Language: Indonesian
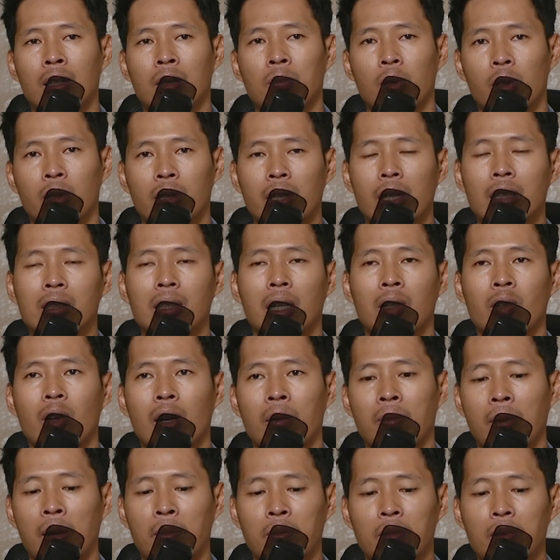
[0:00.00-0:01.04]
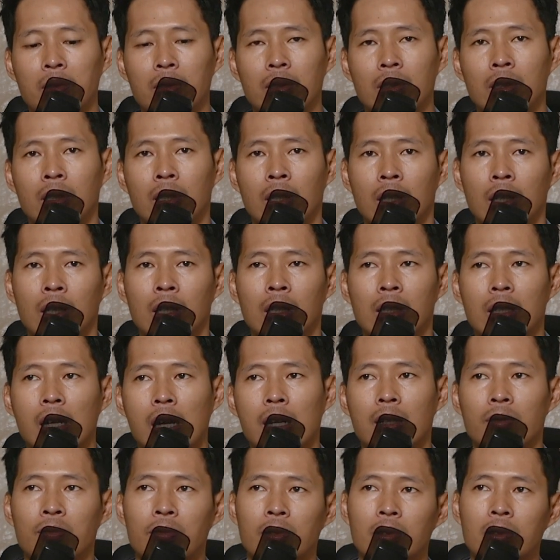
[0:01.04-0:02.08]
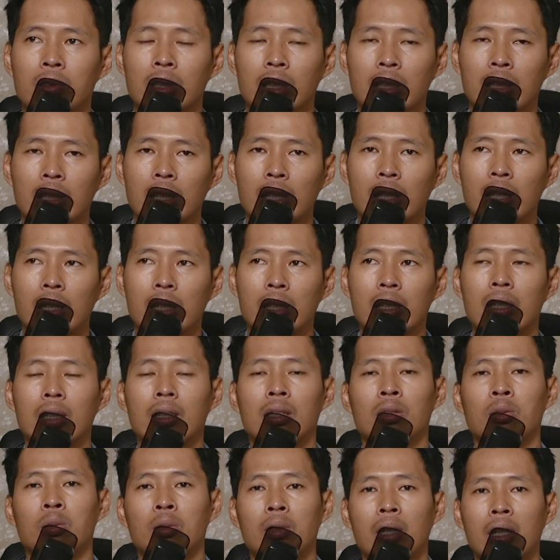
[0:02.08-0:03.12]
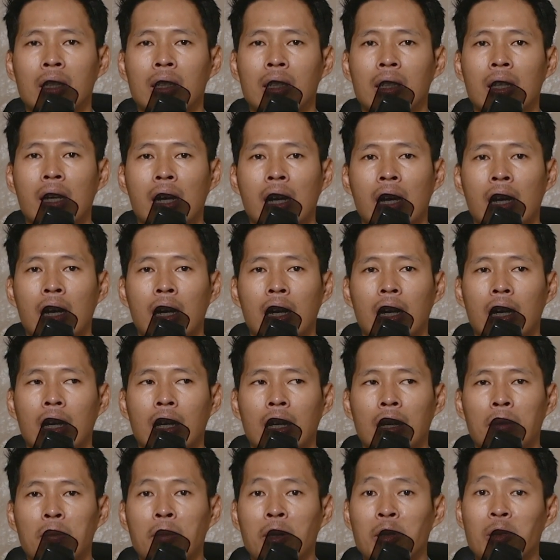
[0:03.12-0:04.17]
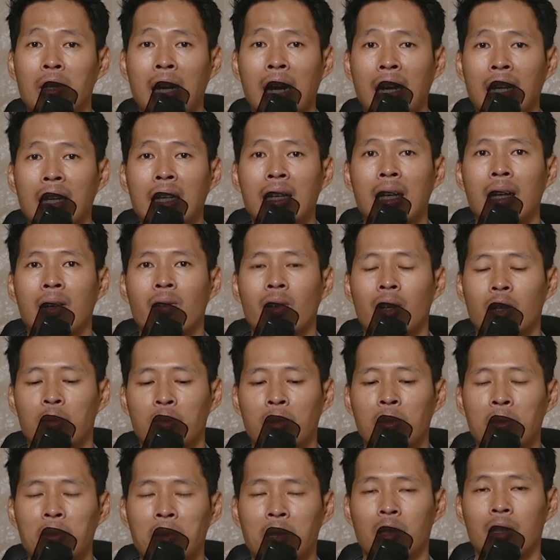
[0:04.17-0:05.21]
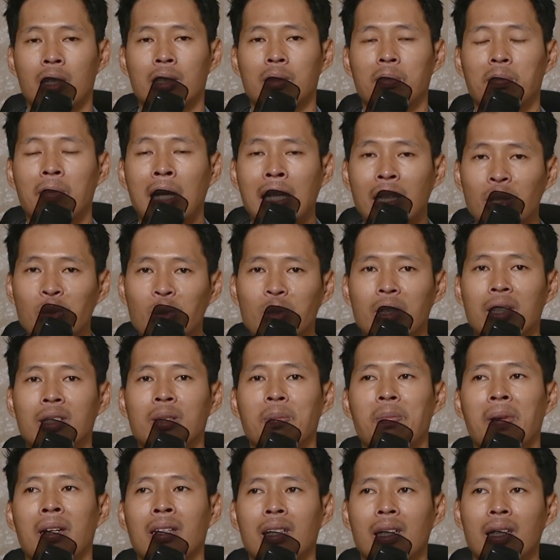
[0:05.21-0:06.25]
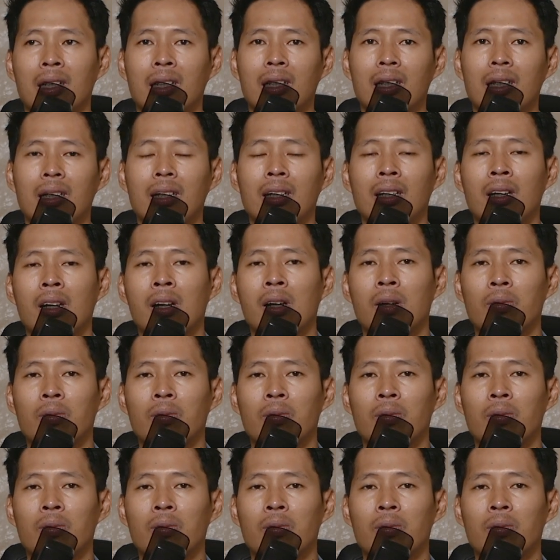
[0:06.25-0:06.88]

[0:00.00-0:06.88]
podcast atau apapun dan fungsinya juga tidak mengurangi ya walaupun bentuknya bentuknya seperti ini